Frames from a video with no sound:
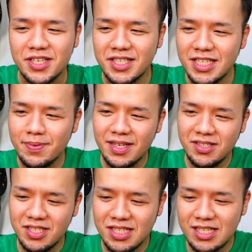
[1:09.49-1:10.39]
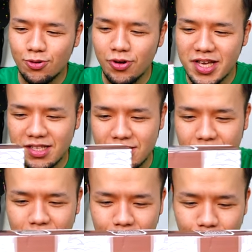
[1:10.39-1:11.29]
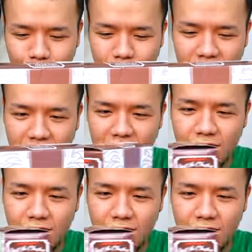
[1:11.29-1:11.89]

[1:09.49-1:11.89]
一番ちっこいやつ、これね、